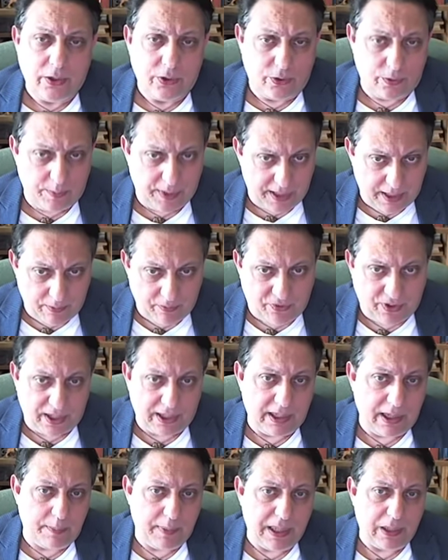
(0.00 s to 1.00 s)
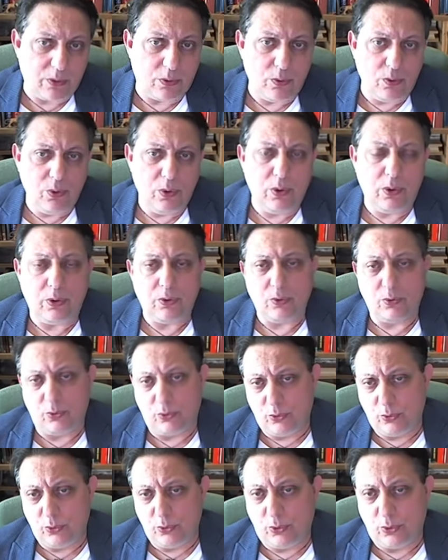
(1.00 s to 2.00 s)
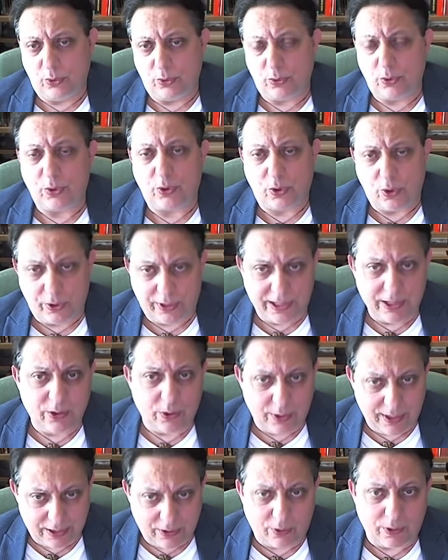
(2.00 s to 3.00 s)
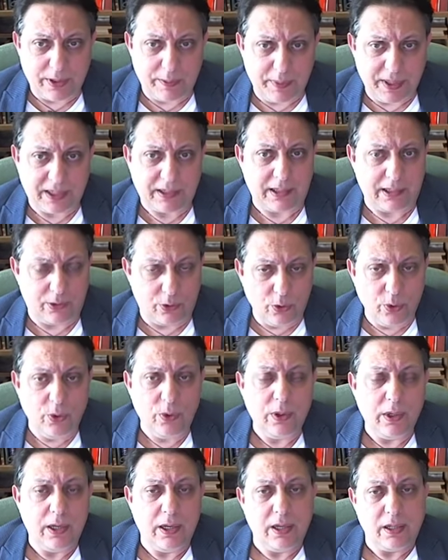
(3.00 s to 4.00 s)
de Madame Farida Belhoul ou de, Corinne de Être en Liberté 2,